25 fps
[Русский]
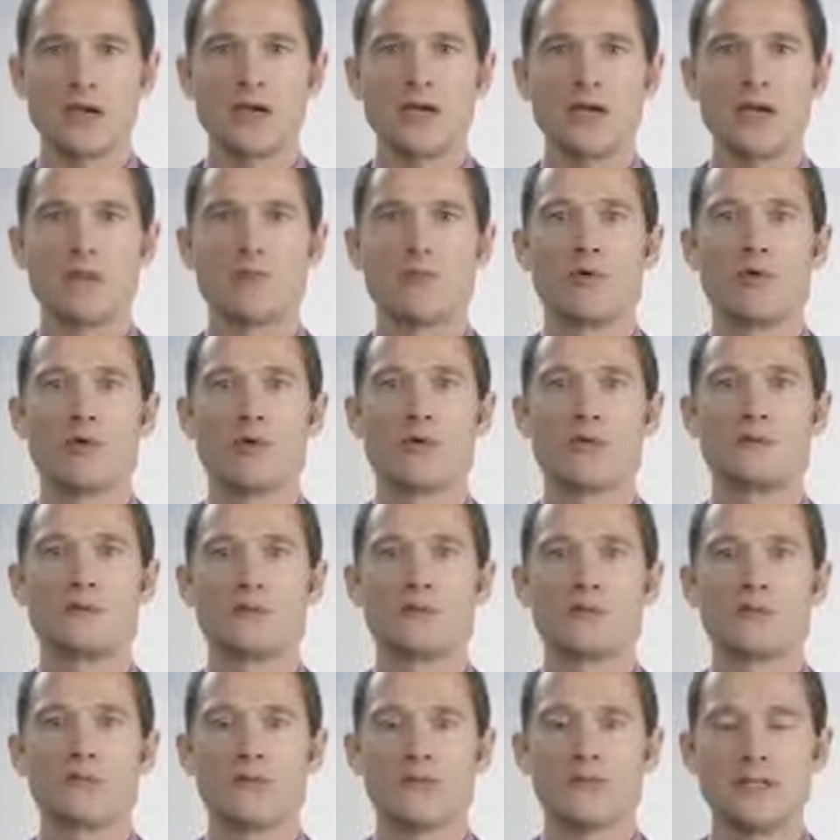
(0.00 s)
Их более
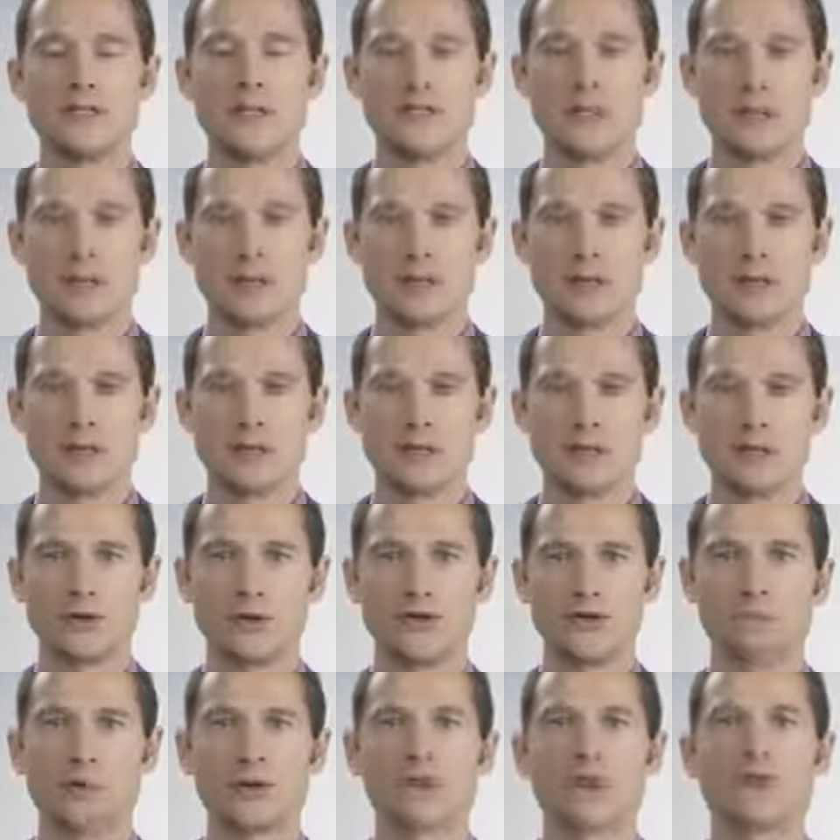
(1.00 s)
20, то
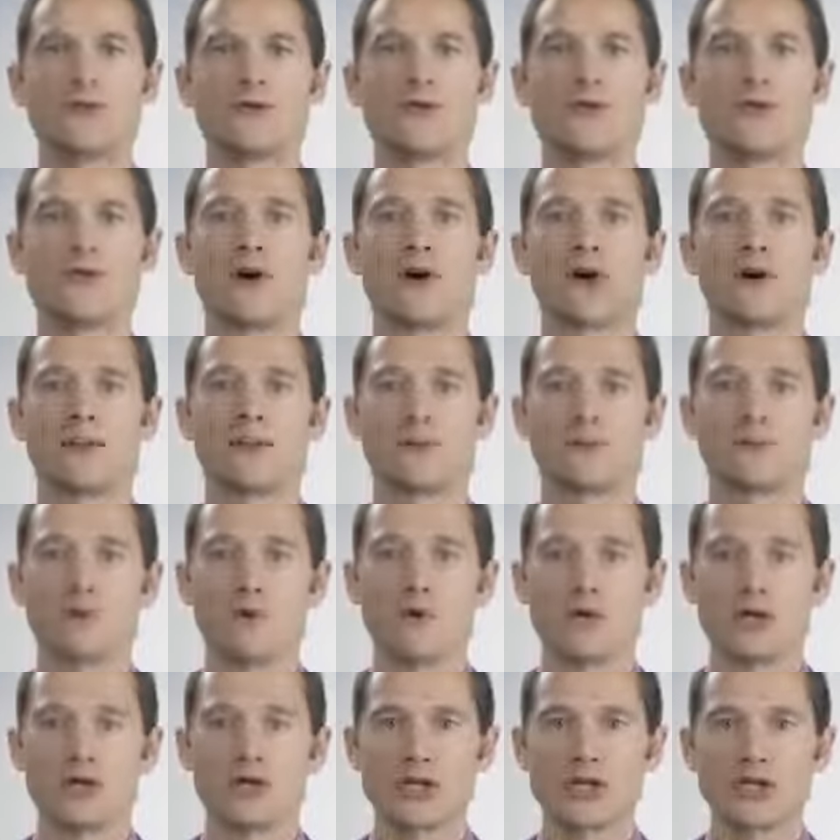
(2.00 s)
есть почти в два раза
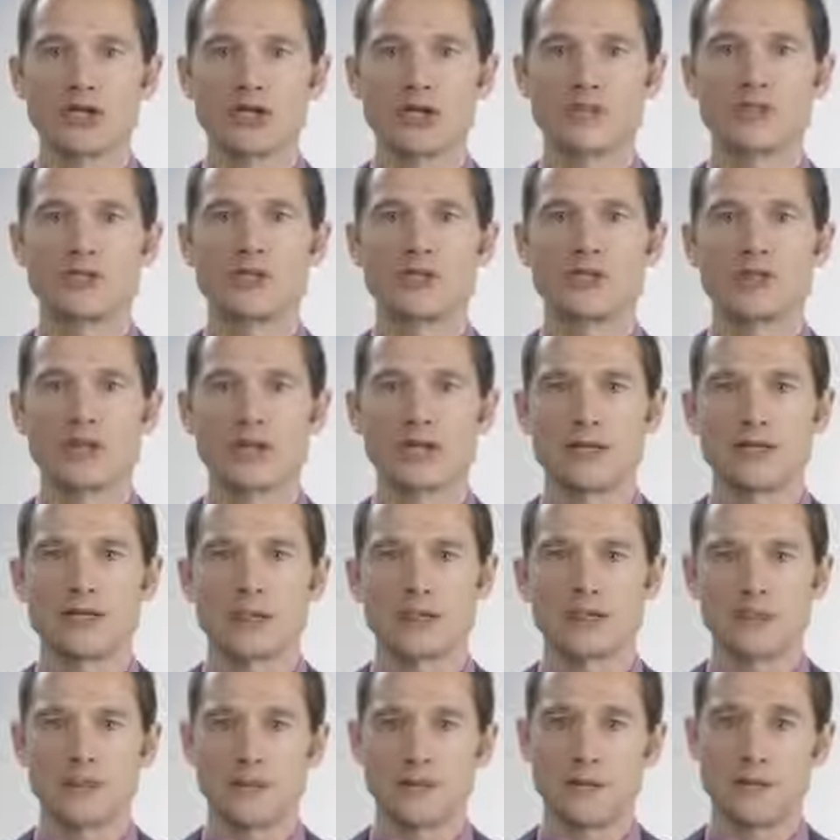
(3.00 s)
больше, чем в
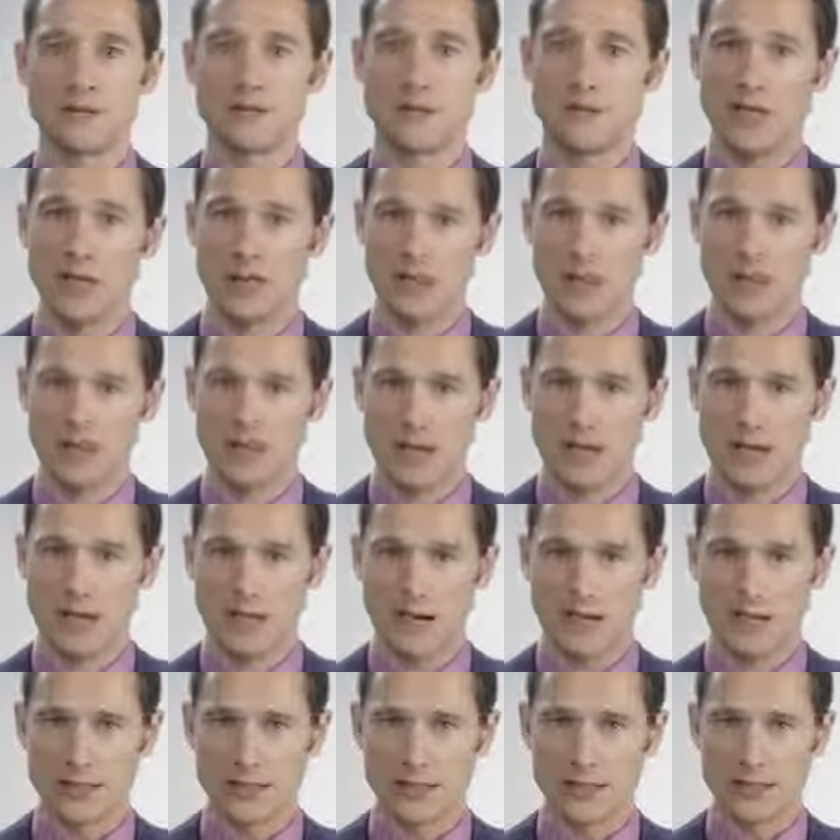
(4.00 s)
Essentials витамины и
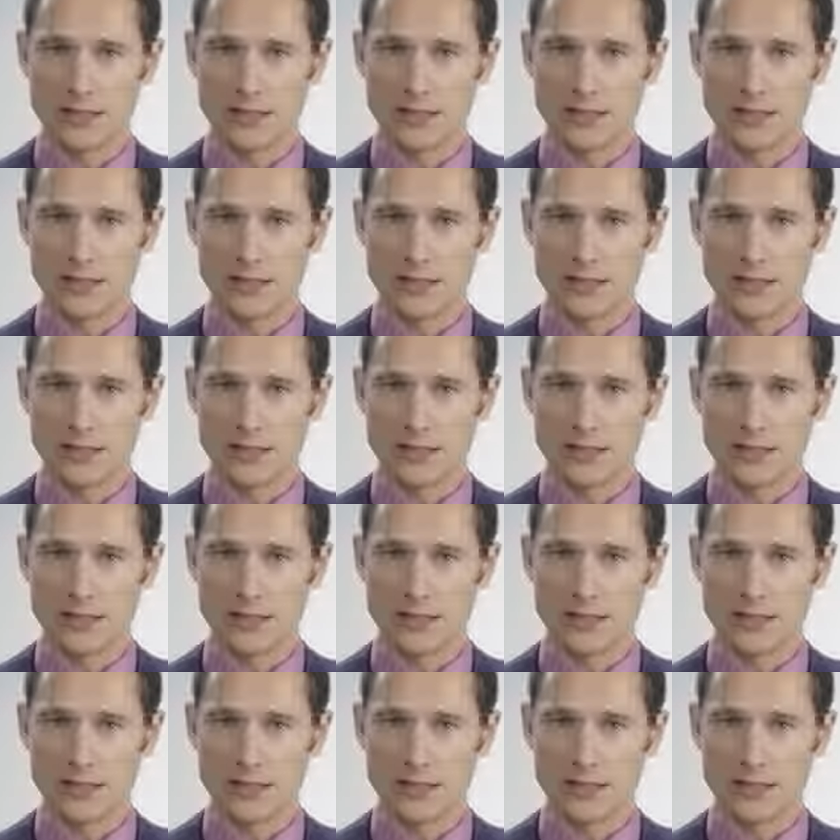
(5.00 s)
кальций.